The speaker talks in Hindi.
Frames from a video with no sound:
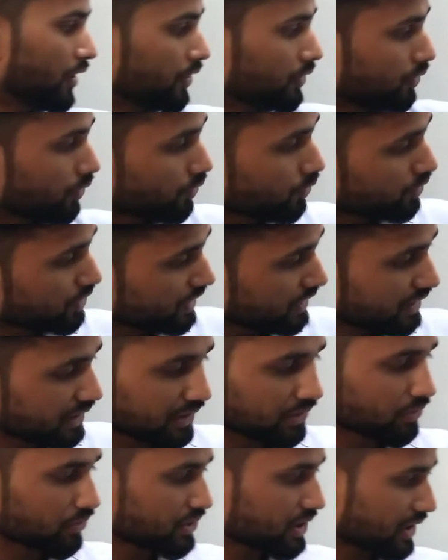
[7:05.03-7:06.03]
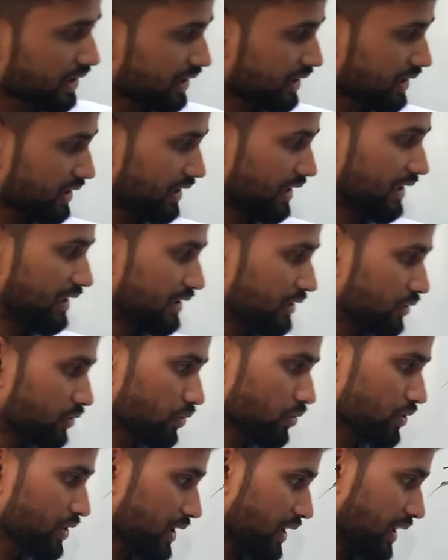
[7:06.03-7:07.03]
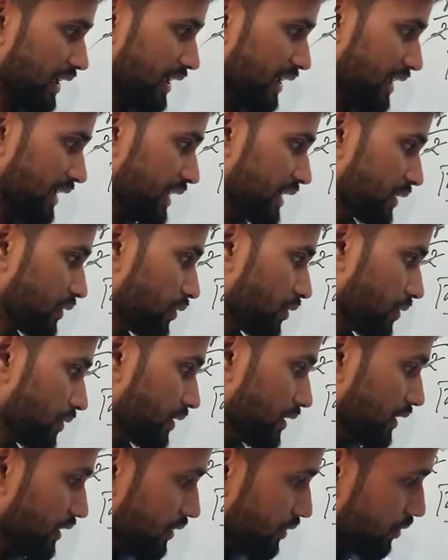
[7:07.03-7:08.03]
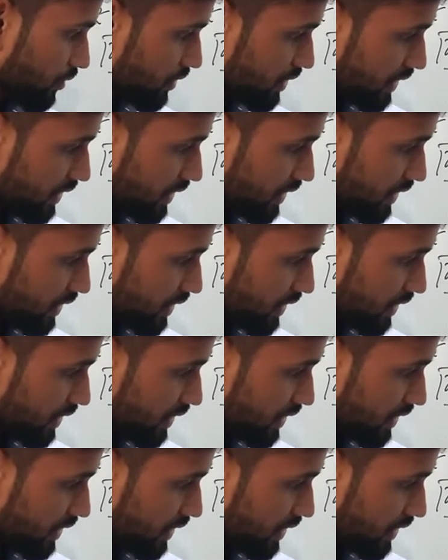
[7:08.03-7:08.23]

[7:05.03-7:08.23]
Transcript: दोनों संख्या दो से कट जाएगी तो दो से काटेंगे दो दो